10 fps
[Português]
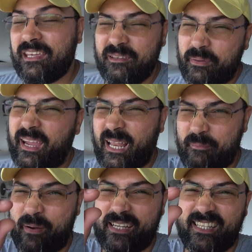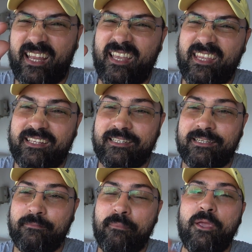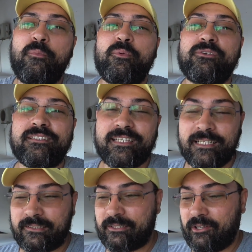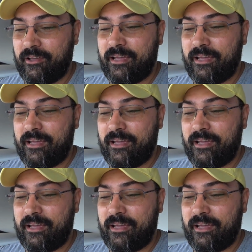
E para aquela parcelinha de meio por cento